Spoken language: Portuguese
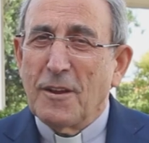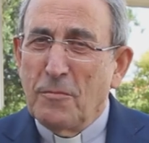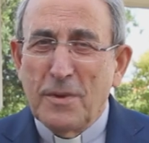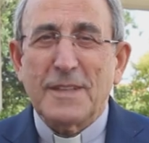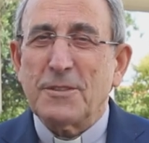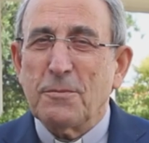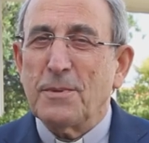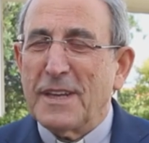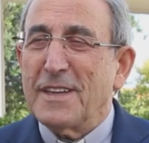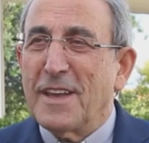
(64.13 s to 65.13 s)
tão bem
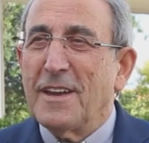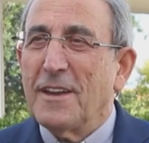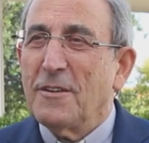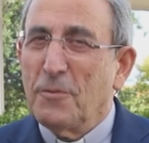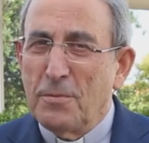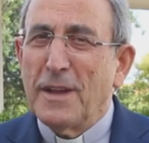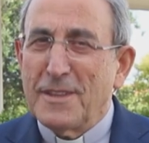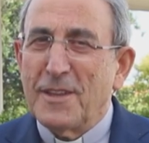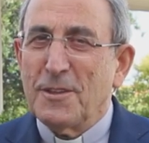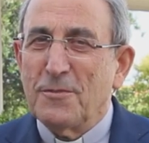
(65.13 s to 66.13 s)
sublinha. O
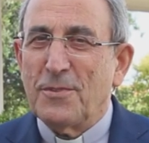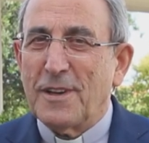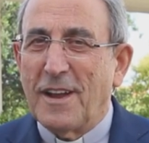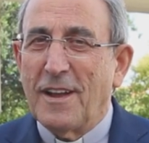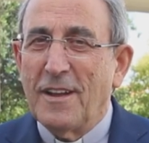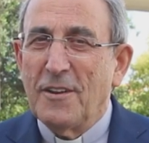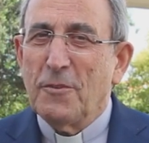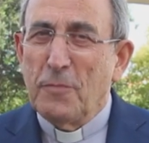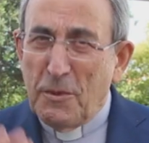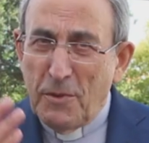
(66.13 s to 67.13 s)
bem triunfará.
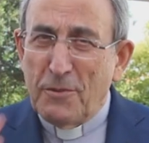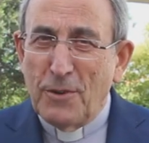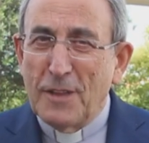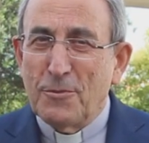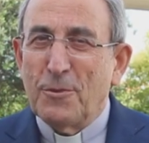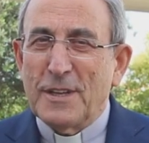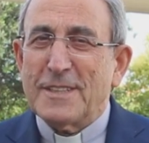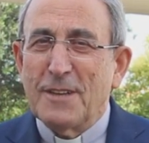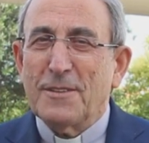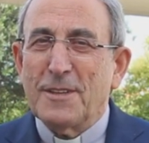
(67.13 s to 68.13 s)
O meu imaculado
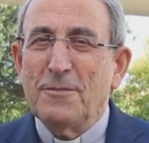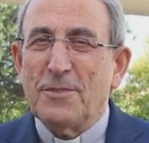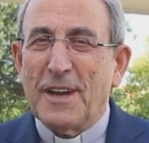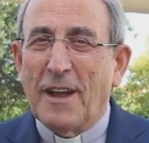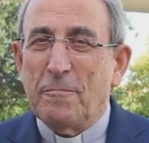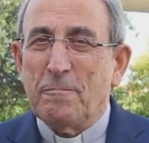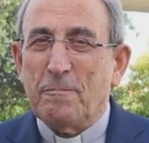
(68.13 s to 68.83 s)
coração triunfará.